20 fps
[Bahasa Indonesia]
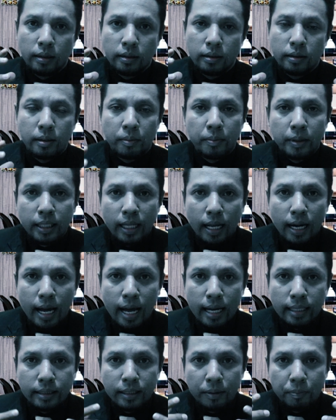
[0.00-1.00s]
Sementara
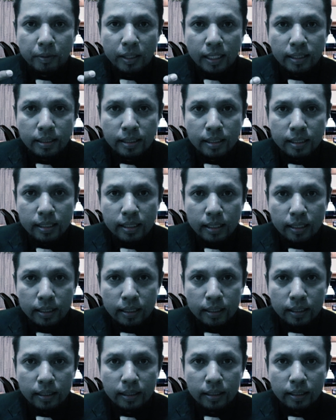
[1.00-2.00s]
hak cipta
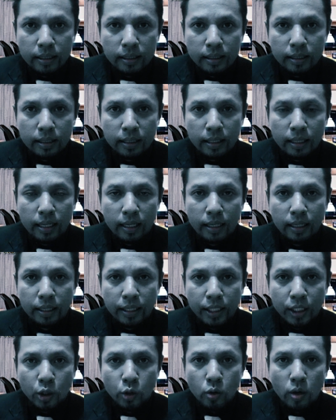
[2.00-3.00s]
sendiri ya
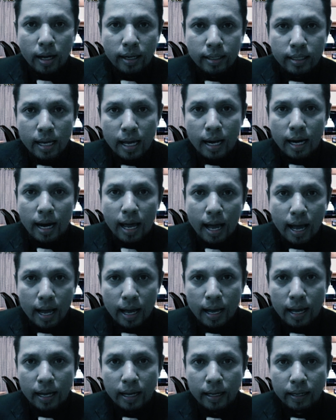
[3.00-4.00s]
itu
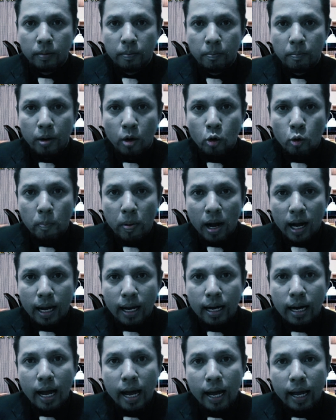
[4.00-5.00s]
adalah
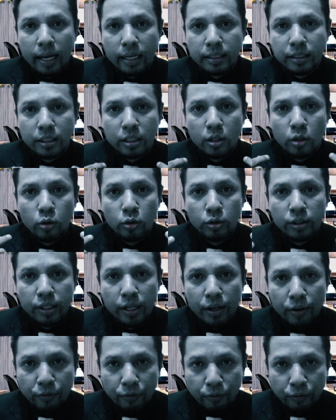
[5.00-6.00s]
merupakan hak
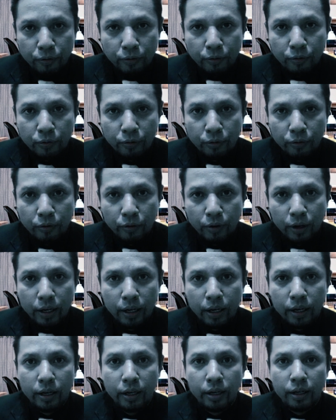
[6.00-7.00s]
eksklusif
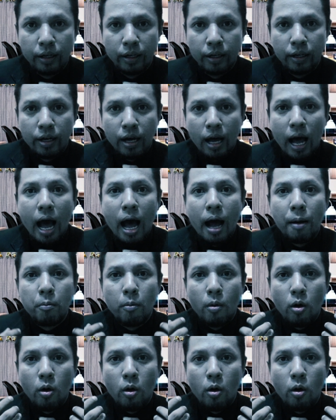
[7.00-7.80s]
ya hak